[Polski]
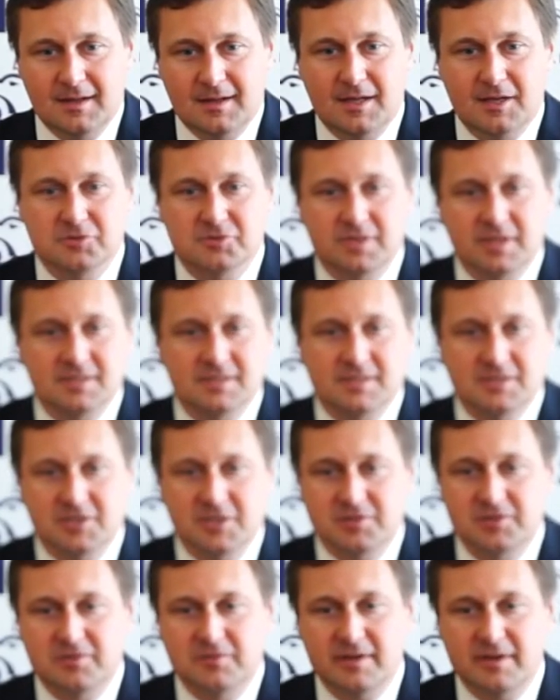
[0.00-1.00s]
Ja już tak
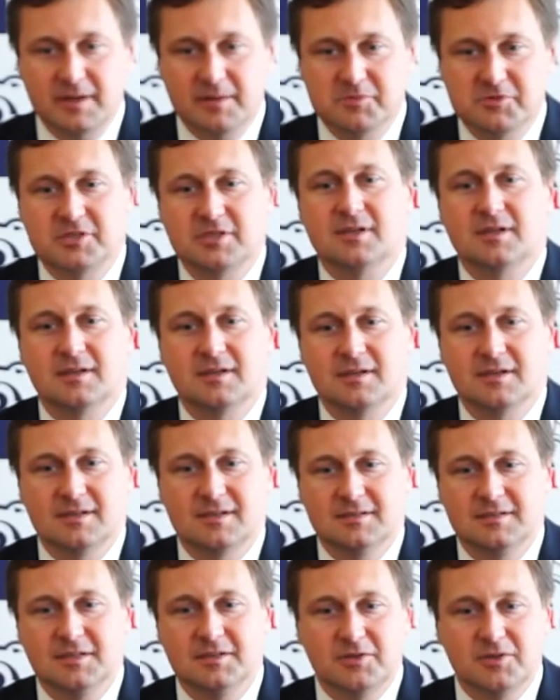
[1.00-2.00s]
zażartowałem, że
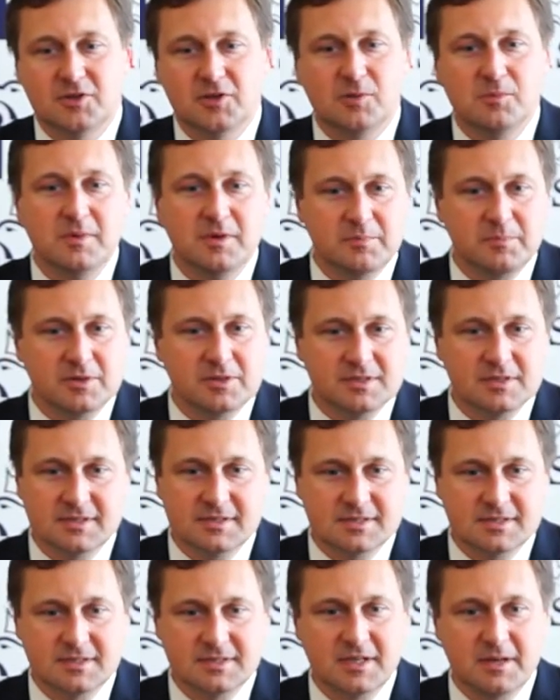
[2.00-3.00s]
nie tylko my,
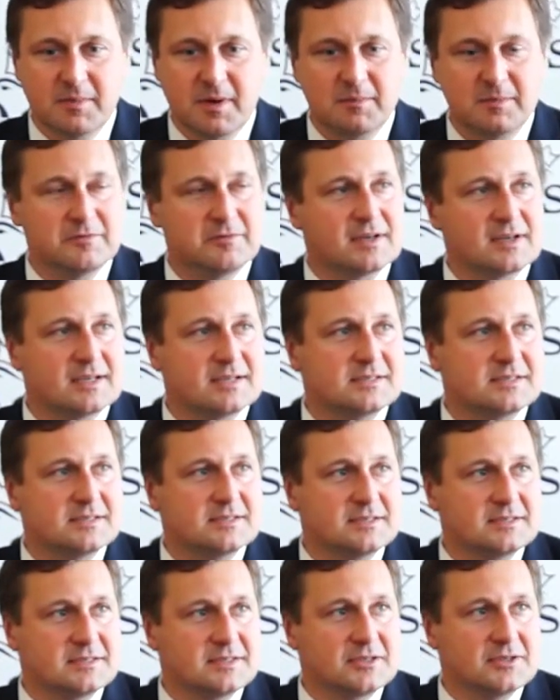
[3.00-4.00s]
politycy, nie mamy
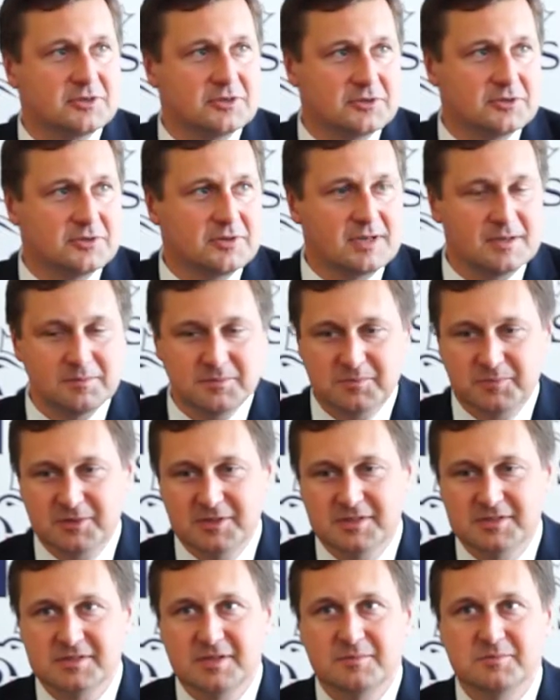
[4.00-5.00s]
wakacji tego roku, ale
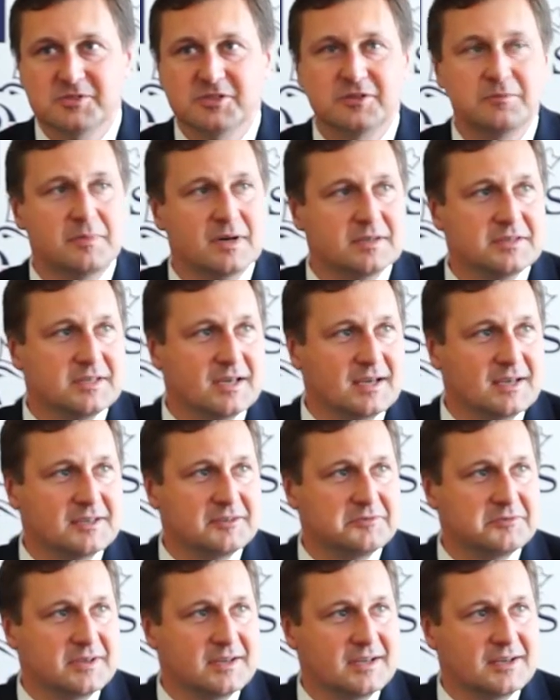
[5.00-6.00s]
podejrzewam, że i media,
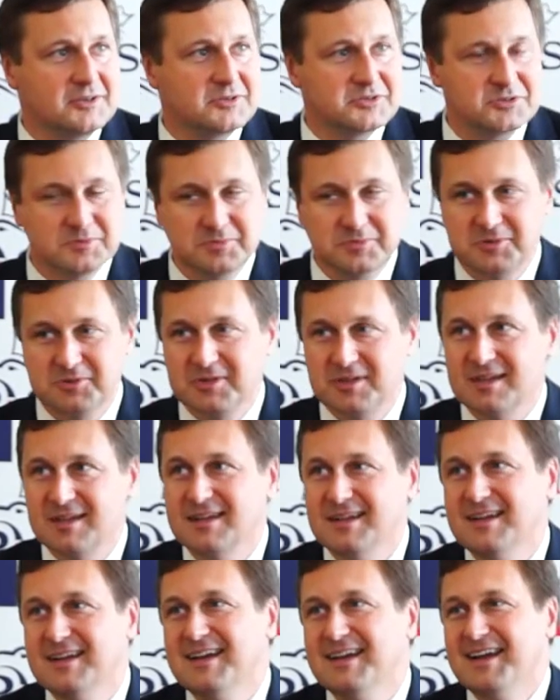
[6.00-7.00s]
i wiele osób, które
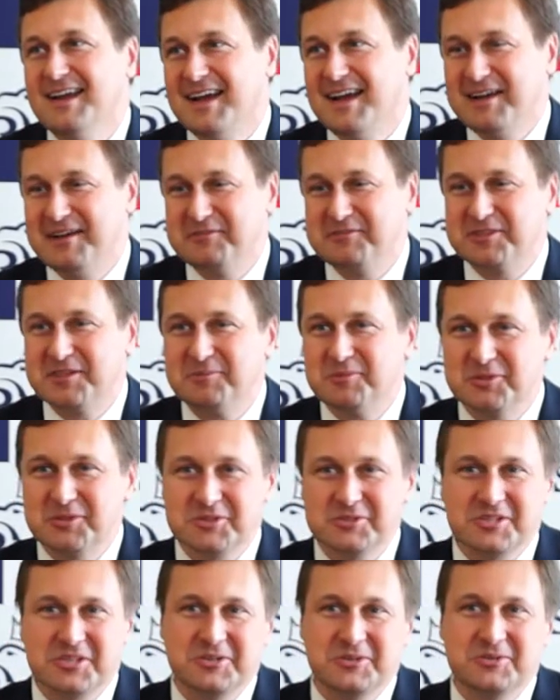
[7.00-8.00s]
w tym
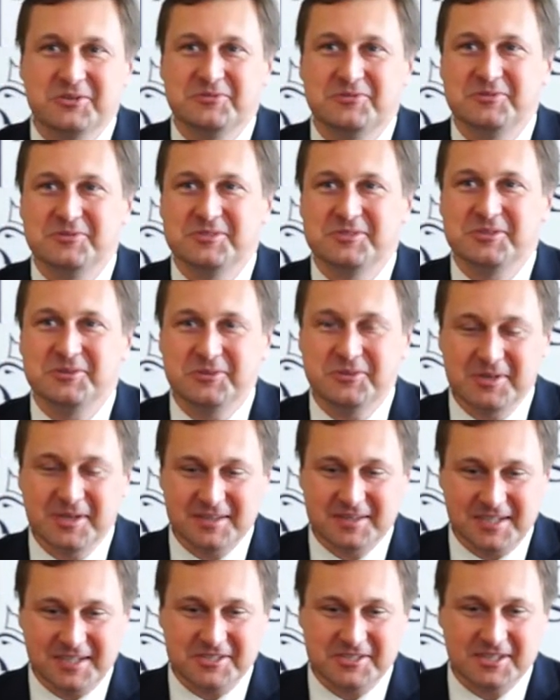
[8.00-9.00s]
otoczeniu funkcjonuje.
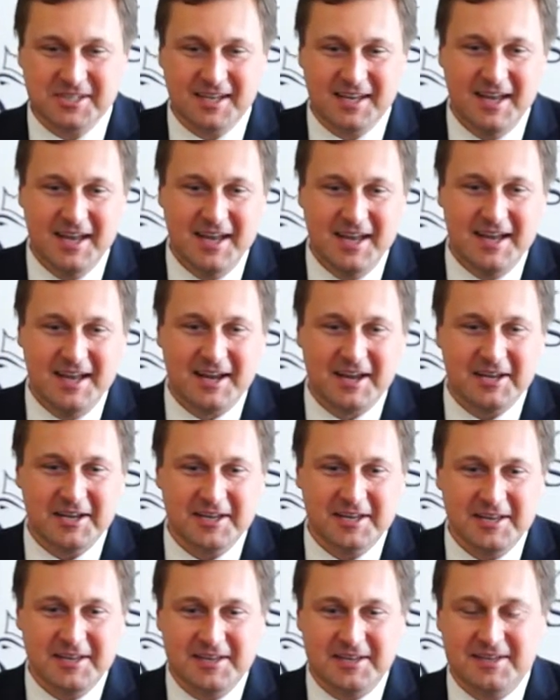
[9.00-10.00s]
Także
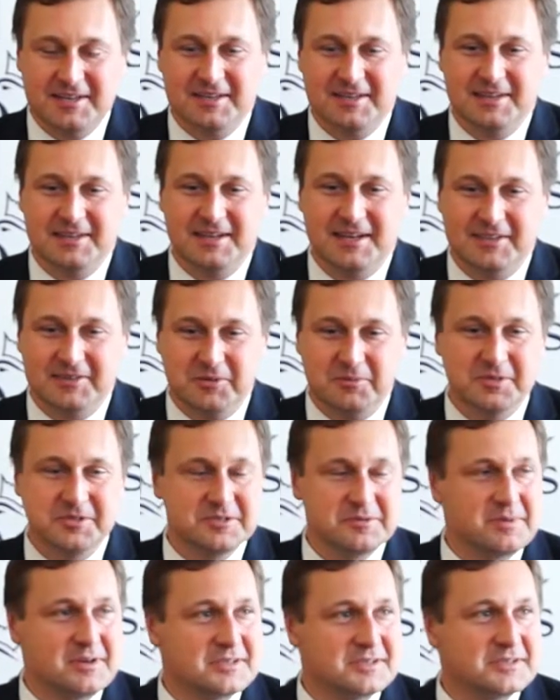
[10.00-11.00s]
e, lato
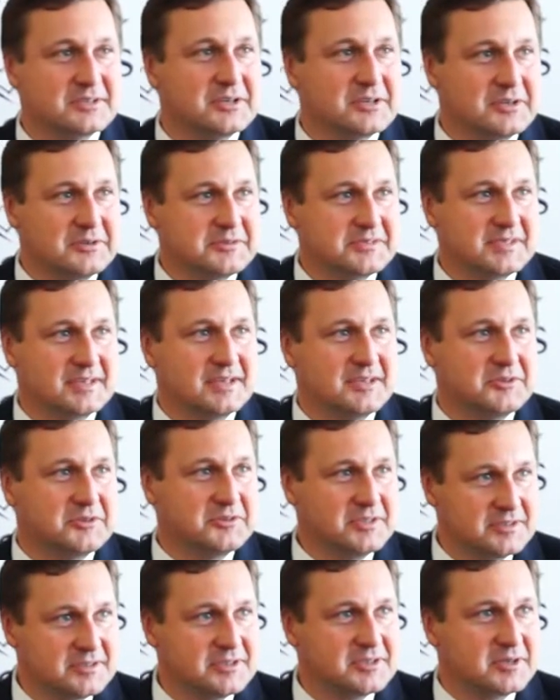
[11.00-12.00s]
będzie bardzo gorące i to
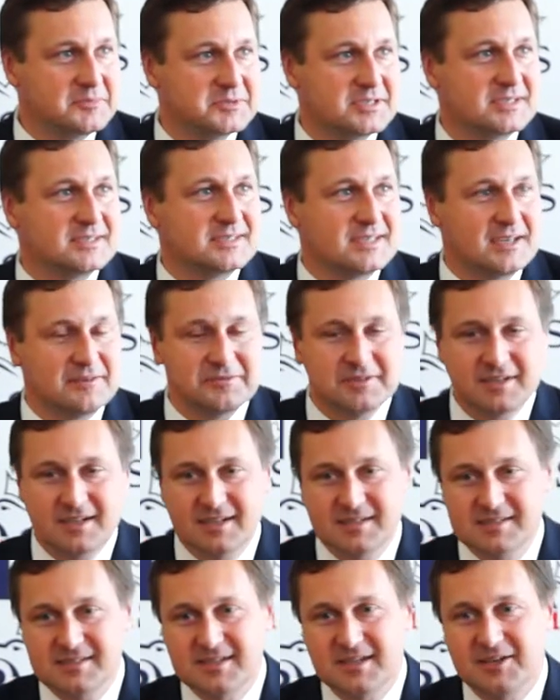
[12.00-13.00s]
nie tylko przez te
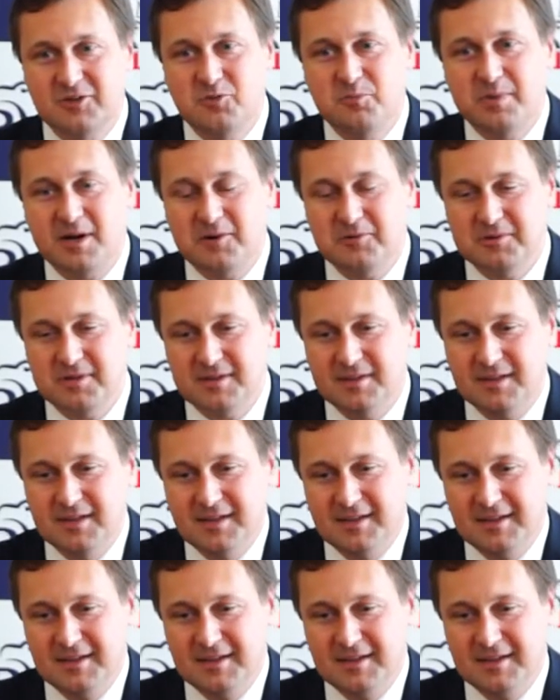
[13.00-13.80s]
afrykańskie upały.